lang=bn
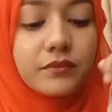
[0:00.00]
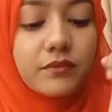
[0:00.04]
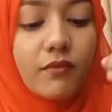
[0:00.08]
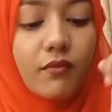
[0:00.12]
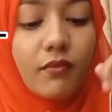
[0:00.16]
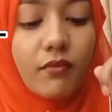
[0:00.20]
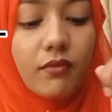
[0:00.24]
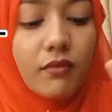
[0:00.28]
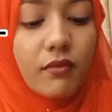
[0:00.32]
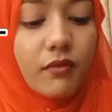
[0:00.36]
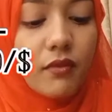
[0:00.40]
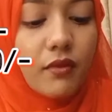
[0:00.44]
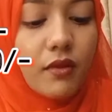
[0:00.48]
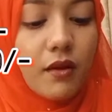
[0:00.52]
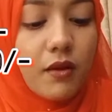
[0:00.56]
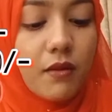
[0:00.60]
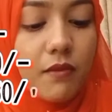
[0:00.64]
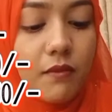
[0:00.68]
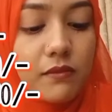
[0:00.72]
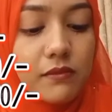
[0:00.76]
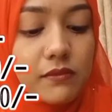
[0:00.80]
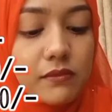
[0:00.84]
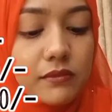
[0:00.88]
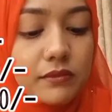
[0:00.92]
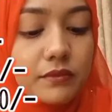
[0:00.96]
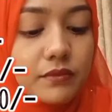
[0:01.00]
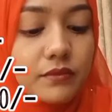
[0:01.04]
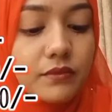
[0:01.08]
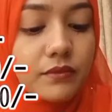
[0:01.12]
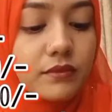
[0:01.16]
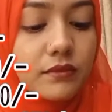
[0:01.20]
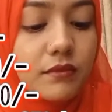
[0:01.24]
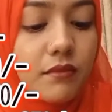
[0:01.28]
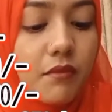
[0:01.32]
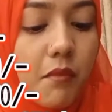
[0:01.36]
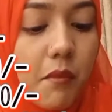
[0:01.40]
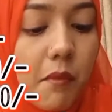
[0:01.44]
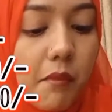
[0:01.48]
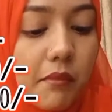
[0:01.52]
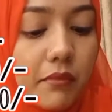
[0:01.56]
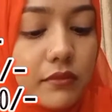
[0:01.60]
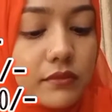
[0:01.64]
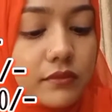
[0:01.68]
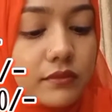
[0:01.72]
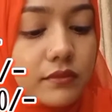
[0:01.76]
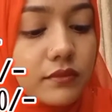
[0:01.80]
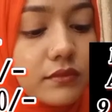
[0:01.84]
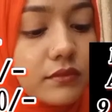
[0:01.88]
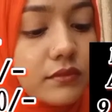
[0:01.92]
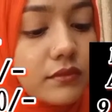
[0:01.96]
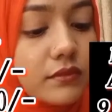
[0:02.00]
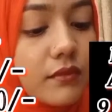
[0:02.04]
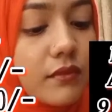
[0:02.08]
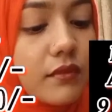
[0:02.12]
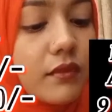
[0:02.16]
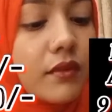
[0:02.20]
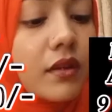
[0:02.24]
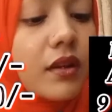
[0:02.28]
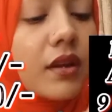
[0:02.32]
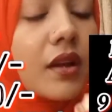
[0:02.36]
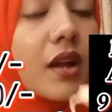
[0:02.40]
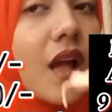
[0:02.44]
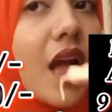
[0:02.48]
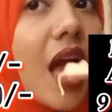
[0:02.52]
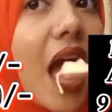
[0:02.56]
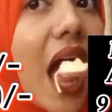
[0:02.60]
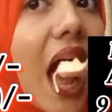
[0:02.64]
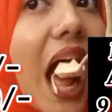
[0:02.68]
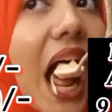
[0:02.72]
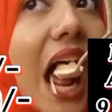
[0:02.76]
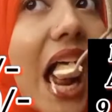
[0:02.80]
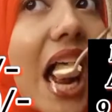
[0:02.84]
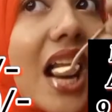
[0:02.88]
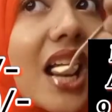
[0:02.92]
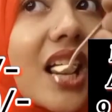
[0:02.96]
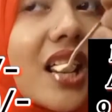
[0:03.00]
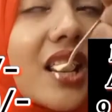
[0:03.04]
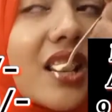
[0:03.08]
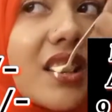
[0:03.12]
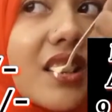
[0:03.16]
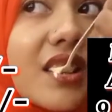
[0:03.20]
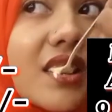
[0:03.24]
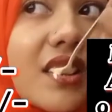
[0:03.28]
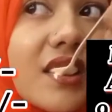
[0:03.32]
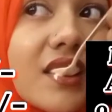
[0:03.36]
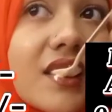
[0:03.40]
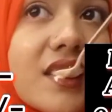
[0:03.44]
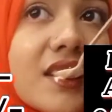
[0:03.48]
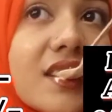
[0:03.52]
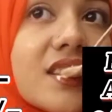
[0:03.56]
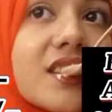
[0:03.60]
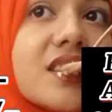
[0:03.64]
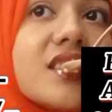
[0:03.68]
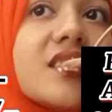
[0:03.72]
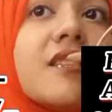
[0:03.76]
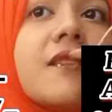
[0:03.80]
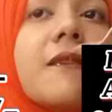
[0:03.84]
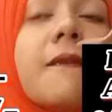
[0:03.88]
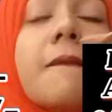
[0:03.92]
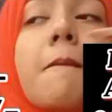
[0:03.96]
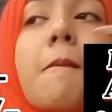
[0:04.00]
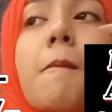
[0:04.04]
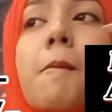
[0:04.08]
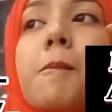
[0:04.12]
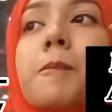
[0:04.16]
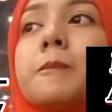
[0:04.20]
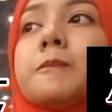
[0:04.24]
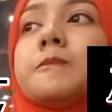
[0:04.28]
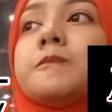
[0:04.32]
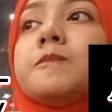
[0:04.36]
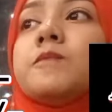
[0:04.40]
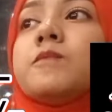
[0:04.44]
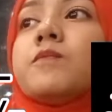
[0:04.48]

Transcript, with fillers: প্রাইস আর রেটিং স্ক্রিনে দিয়ে দিচ্ছি সাথে প্রাইসগুলো আমি ডিসক্রিপশনেও দিয়ে দিচ্ছি